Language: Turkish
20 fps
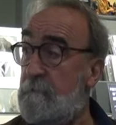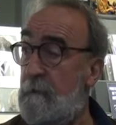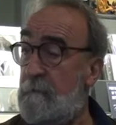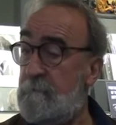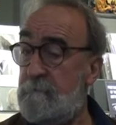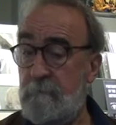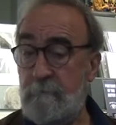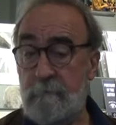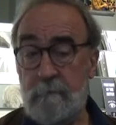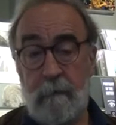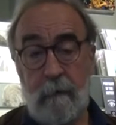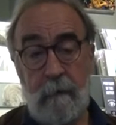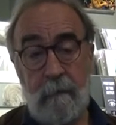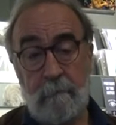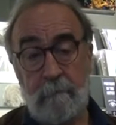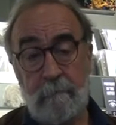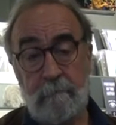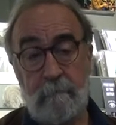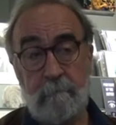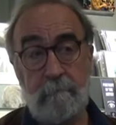Gazetedeki
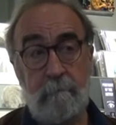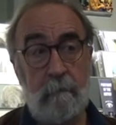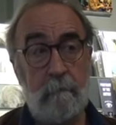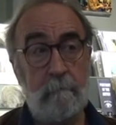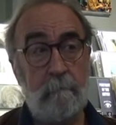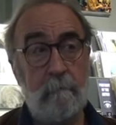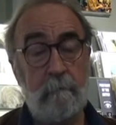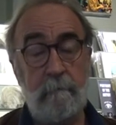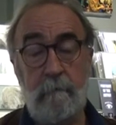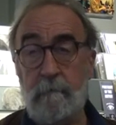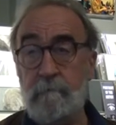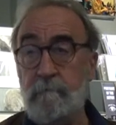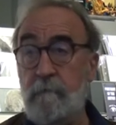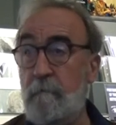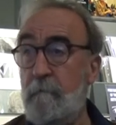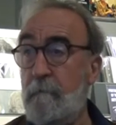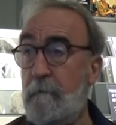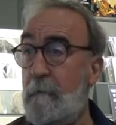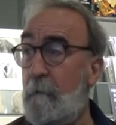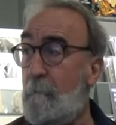herkes aşağı yukarı ya
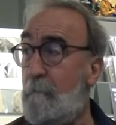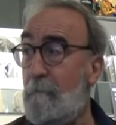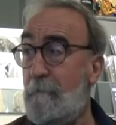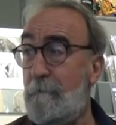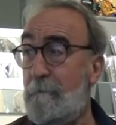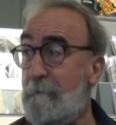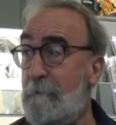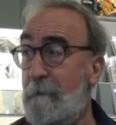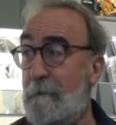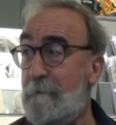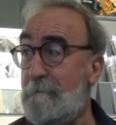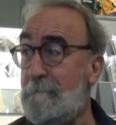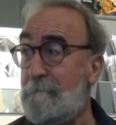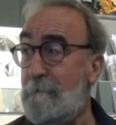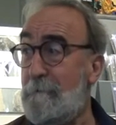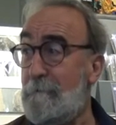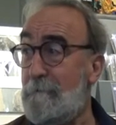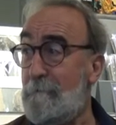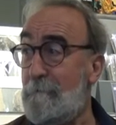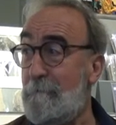çeviri yapıyordu ya yazı
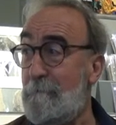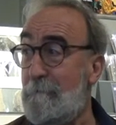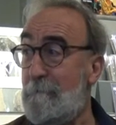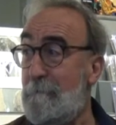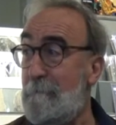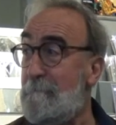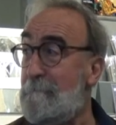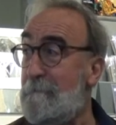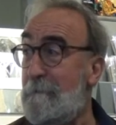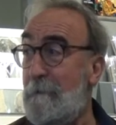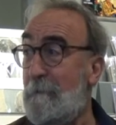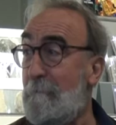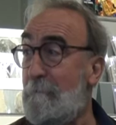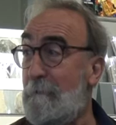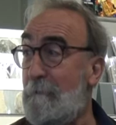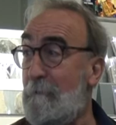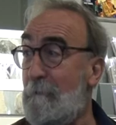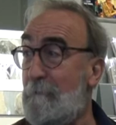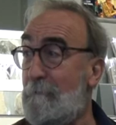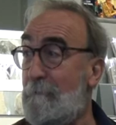yazıyordu. Kimsenin
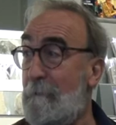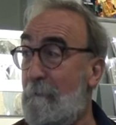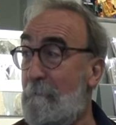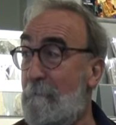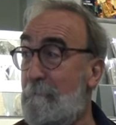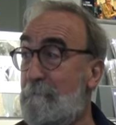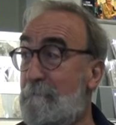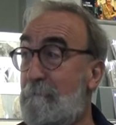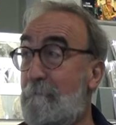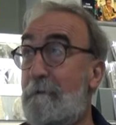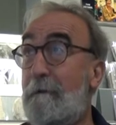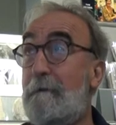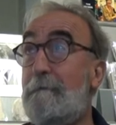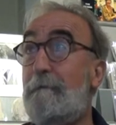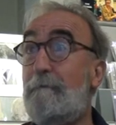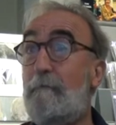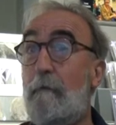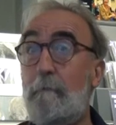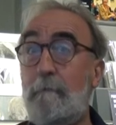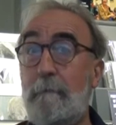haberi yoktu ama biz
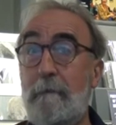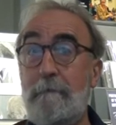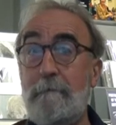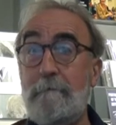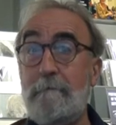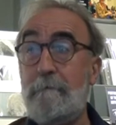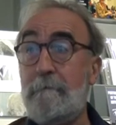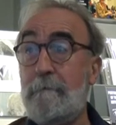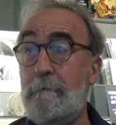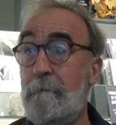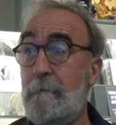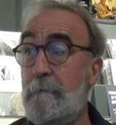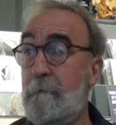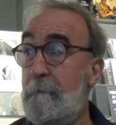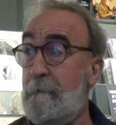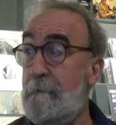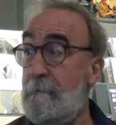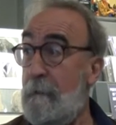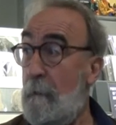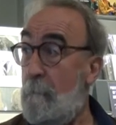yukarıda toplanırdık.
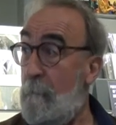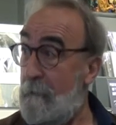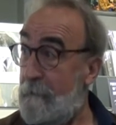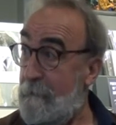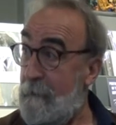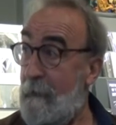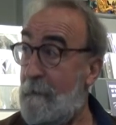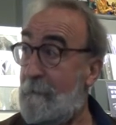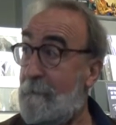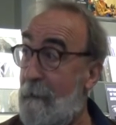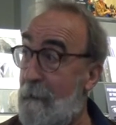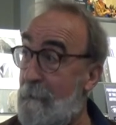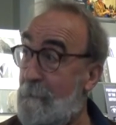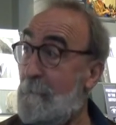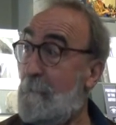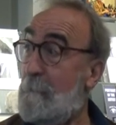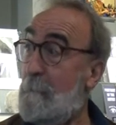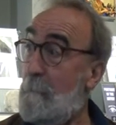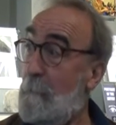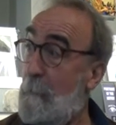Yemek yerken
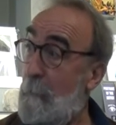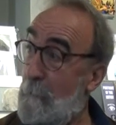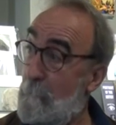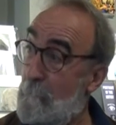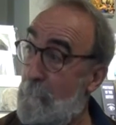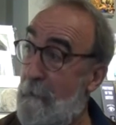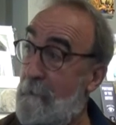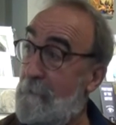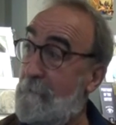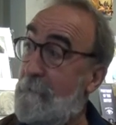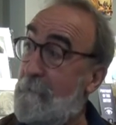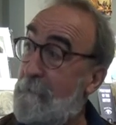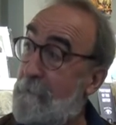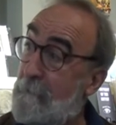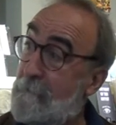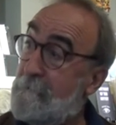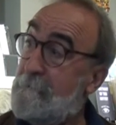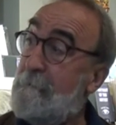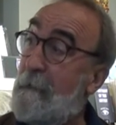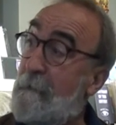ben
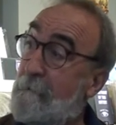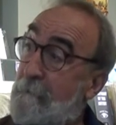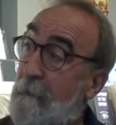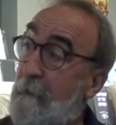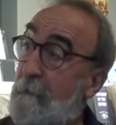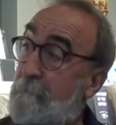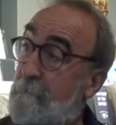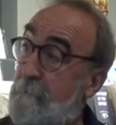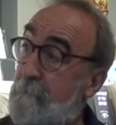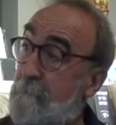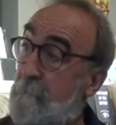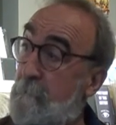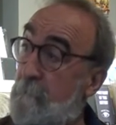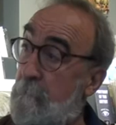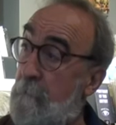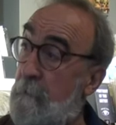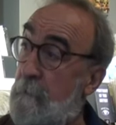yazılar dağıtırdım.